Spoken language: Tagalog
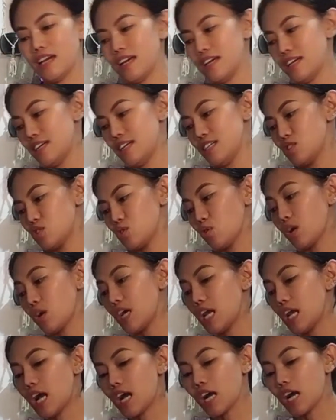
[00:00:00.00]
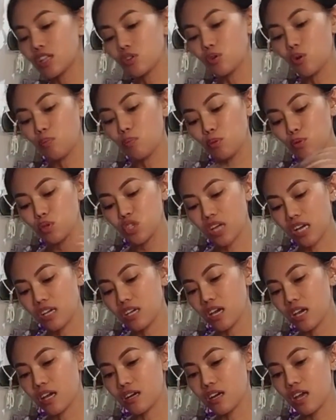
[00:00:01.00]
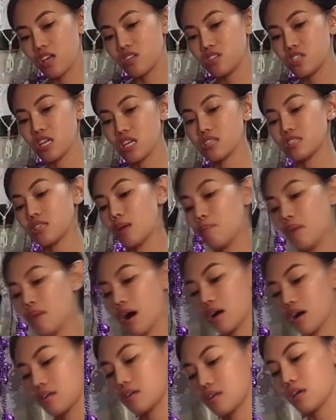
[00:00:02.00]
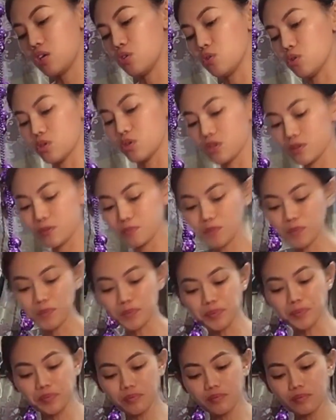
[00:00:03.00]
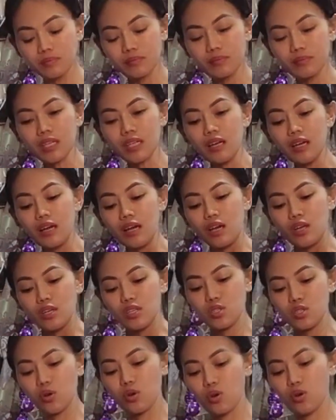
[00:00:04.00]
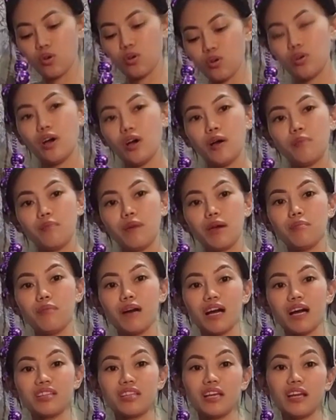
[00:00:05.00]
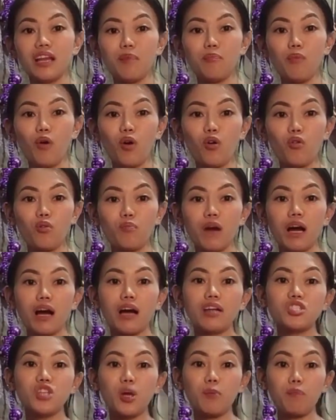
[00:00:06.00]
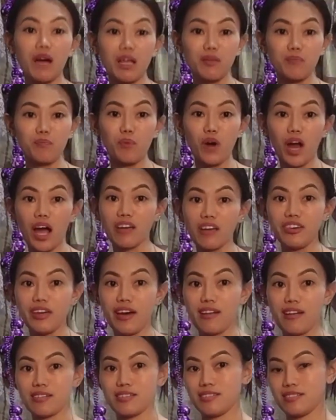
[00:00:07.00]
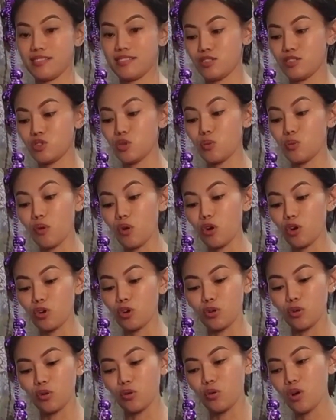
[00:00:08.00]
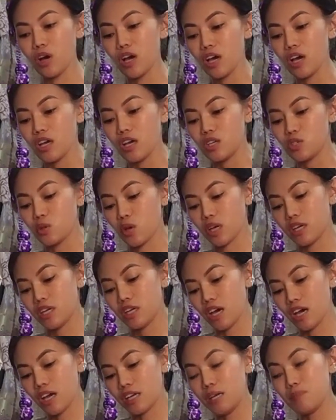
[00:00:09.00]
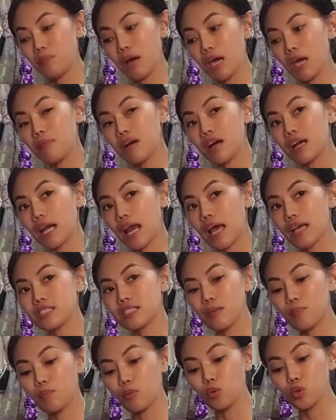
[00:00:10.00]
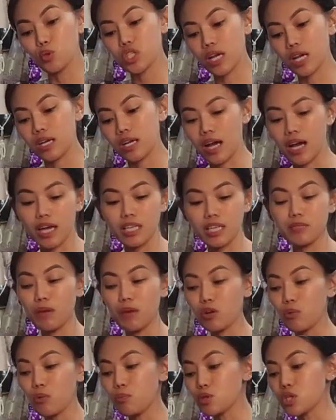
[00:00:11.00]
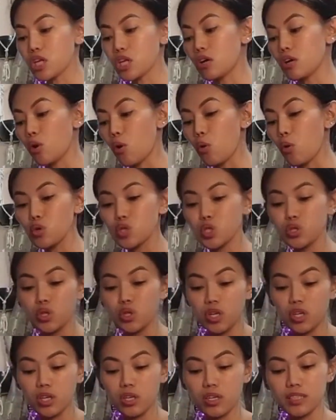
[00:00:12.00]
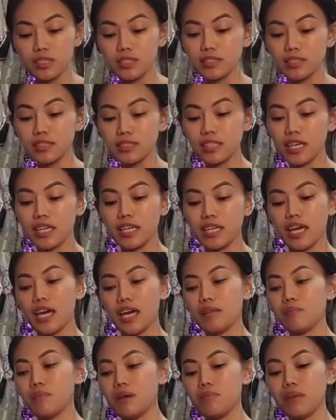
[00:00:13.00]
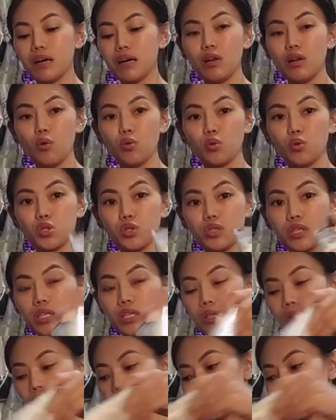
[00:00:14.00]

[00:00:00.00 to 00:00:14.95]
so kailangan ko po siyang i-arrange sa bag ngayon so may mga dala po ako mga Japan products tomorrow So, ayan. Iba-ibang klase po siya, guys. Meron po siyang lotion. Ayan. May mga lotion ako.